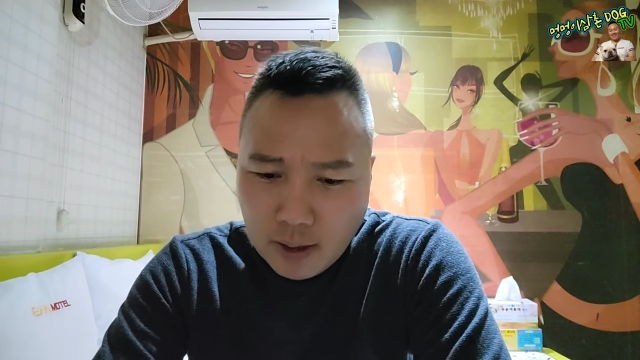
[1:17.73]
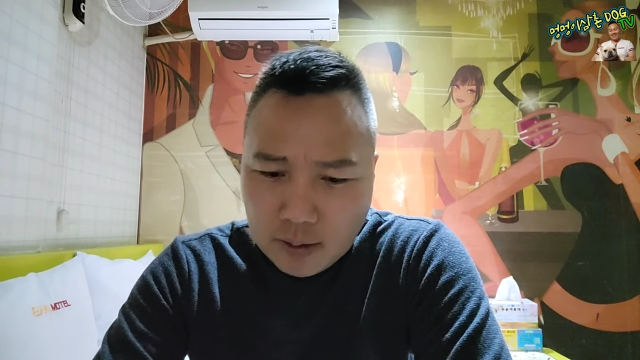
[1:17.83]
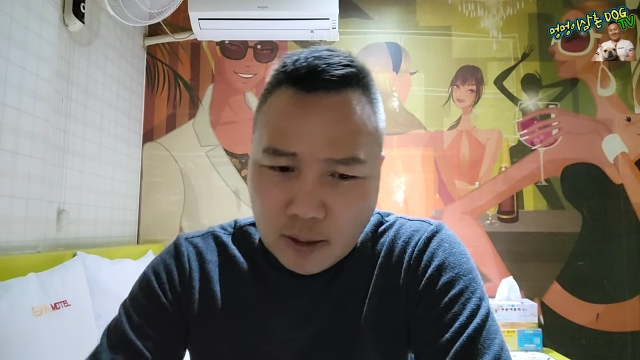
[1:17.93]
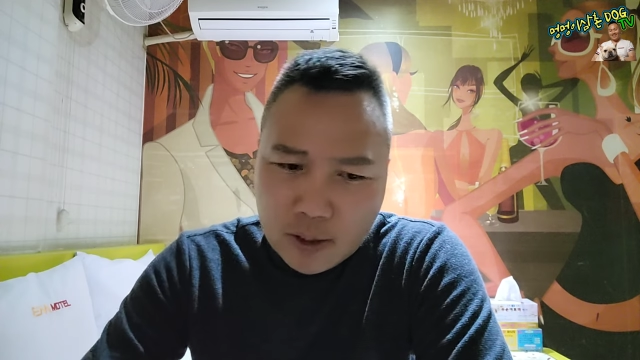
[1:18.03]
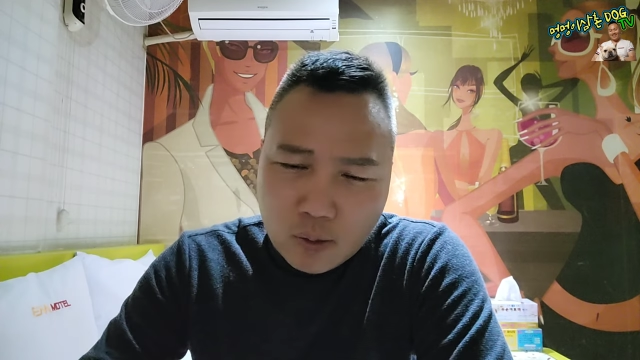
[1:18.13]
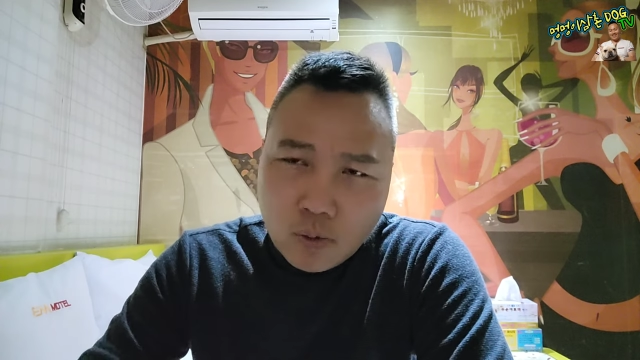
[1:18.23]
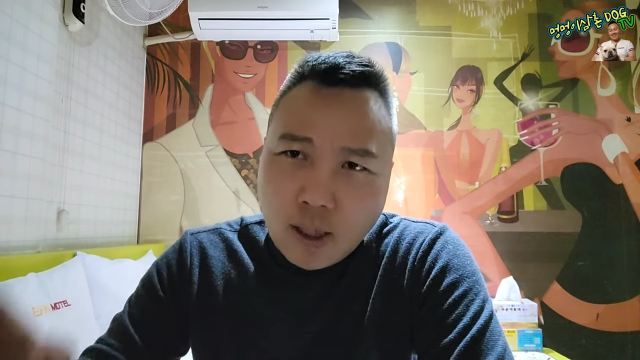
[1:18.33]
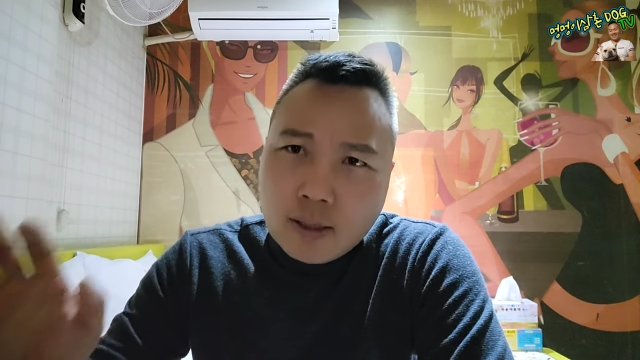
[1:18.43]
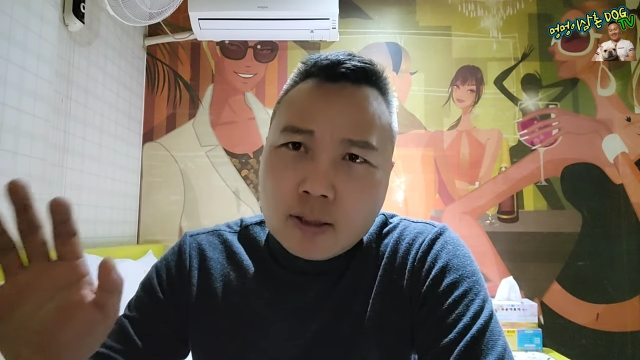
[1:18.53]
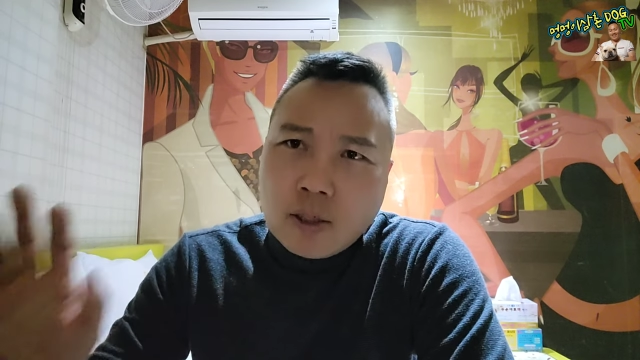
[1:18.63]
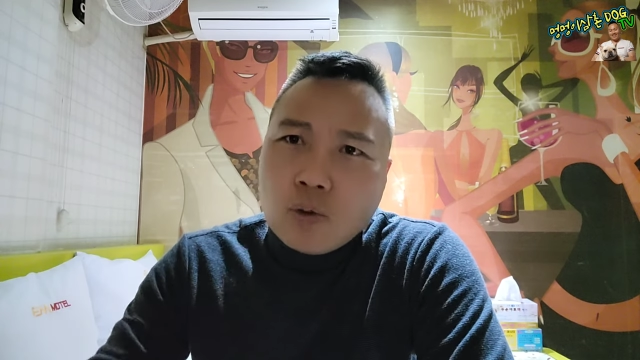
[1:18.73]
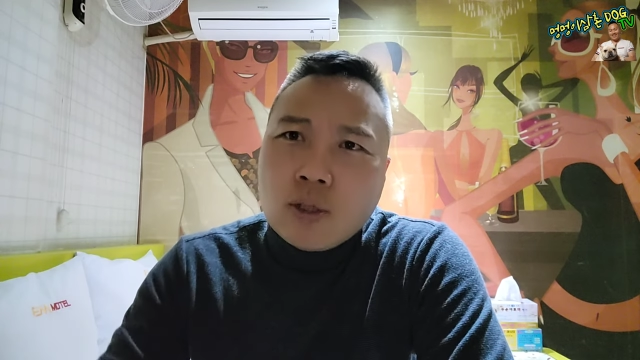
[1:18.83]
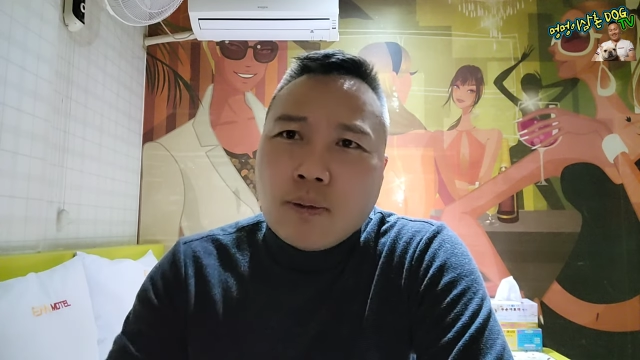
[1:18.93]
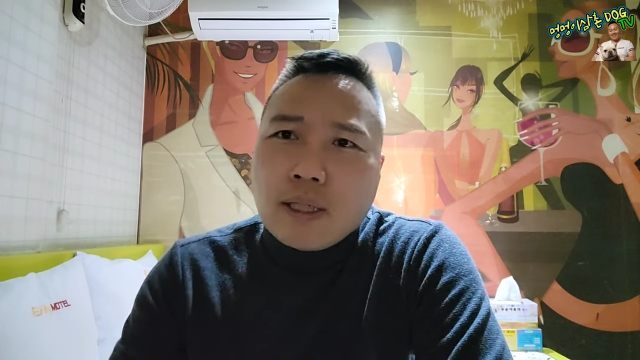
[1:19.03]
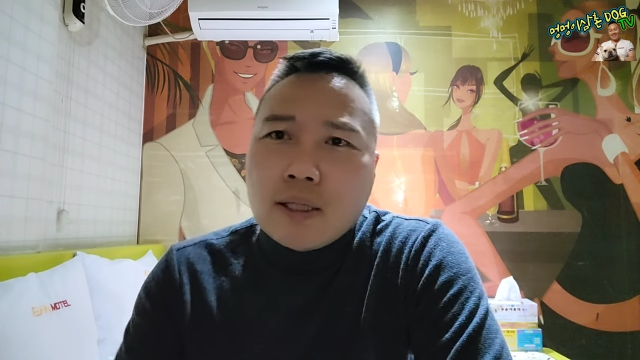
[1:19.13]
정식 녹화는 저
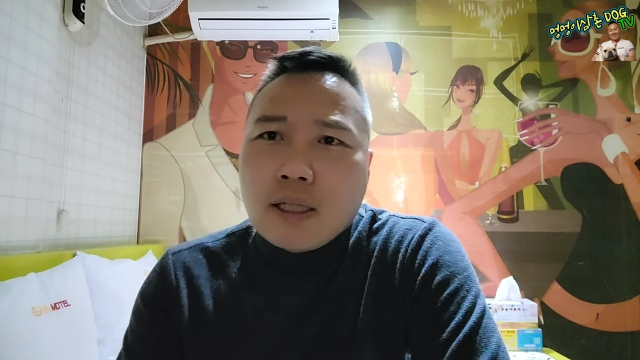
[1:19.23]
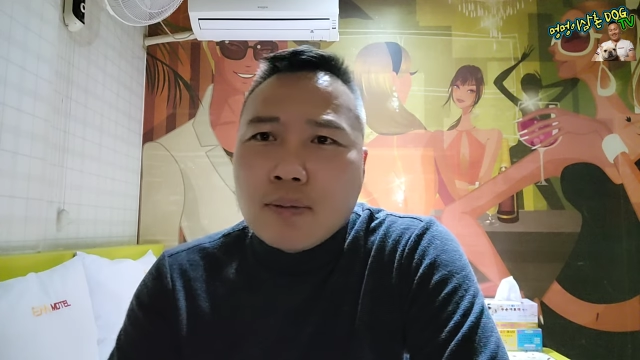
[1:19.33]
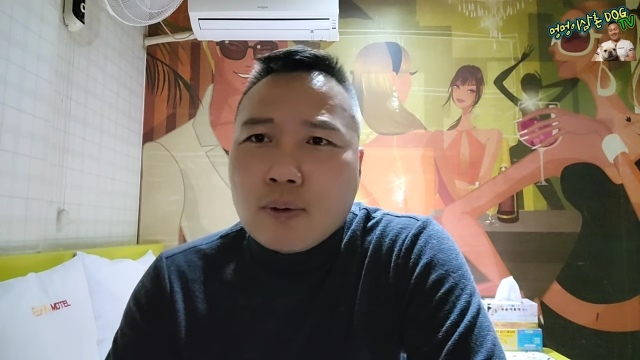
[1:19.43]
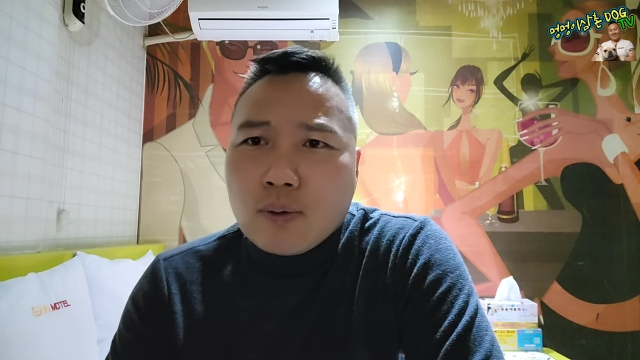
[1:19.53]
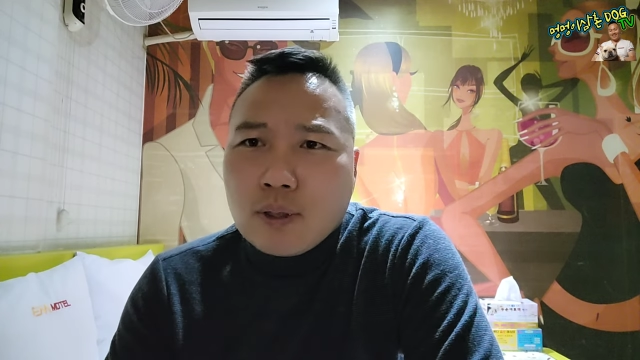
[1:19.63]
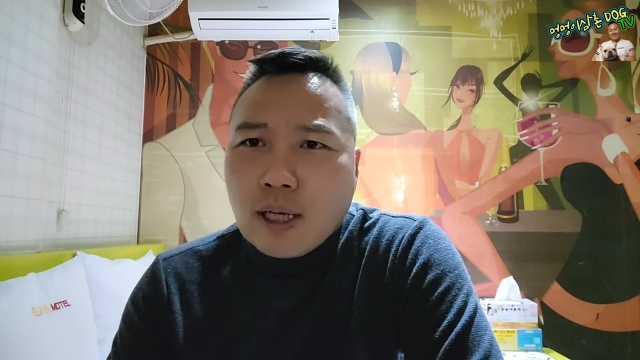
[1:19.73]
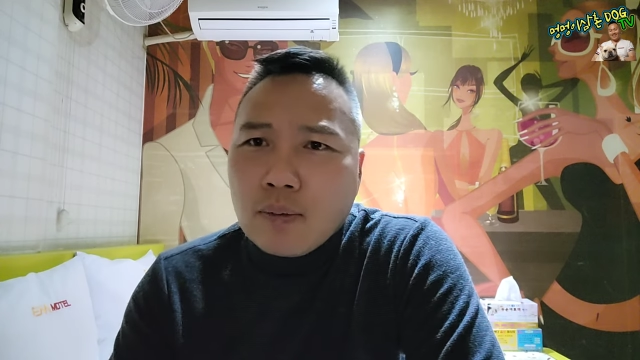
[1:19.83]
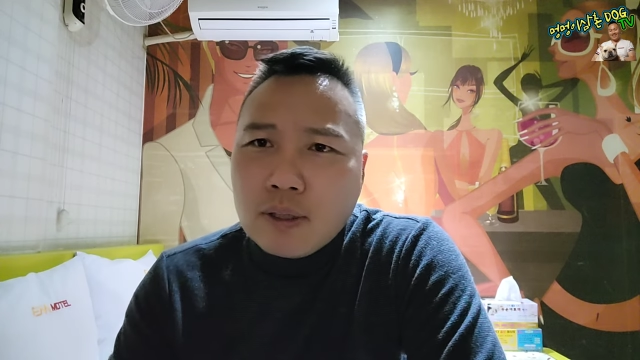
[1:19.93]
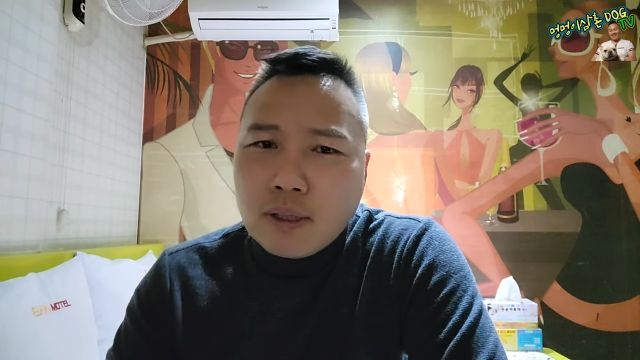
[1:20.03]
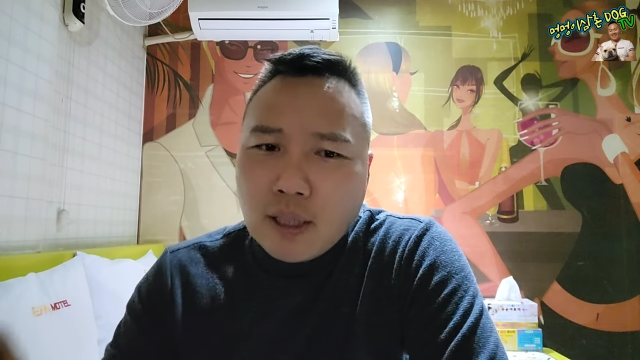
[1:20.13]
혼자밖에 한 사람이었고 나머지는